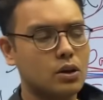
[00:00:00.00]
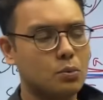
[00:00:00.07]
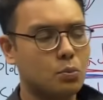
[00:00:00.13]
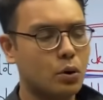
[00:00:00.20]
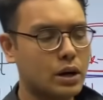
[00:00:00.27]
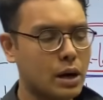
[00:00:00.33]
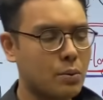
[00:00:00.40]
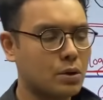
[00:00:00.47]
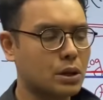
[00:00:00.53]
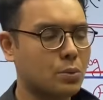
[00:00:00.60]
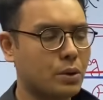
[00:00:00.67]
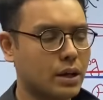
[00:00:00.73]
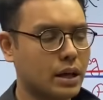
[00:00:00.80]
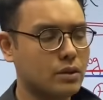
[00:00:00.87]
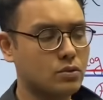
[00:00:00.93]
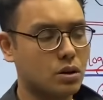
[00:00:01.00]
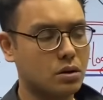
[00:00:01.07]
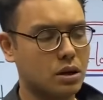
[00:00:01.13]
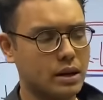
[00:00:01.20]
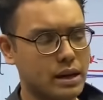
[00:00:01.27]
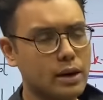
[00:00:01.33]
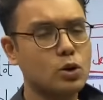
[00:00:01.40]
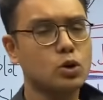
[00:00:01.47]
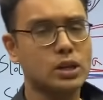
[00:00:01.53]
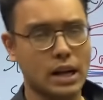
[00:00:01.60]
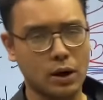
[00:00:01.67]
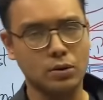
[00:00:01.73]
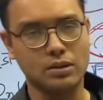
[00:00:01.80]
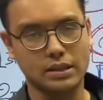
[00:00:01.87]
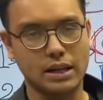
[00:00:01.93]
বইটার ভর্তি পরীক্ষা সো একুশ সালে
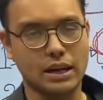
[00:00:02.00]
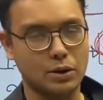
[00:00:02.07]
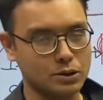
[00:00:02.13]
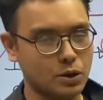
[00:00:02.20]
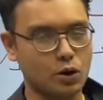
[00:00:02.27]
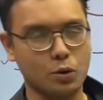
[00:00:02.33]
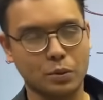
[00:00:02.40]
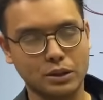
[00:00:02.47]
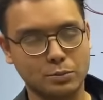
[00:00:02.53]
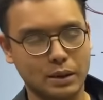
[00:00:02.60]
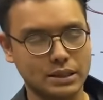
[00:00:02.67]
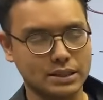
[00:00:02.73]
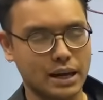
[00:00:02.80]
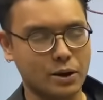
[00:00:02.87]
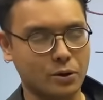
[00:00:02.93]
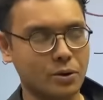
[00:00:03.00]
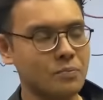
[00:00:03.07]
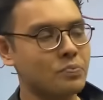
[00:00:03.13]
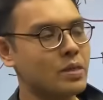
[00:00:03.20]
হয়েছে যেটা হয়েছে অটোপাস পাস ব্যাচ যাই হোক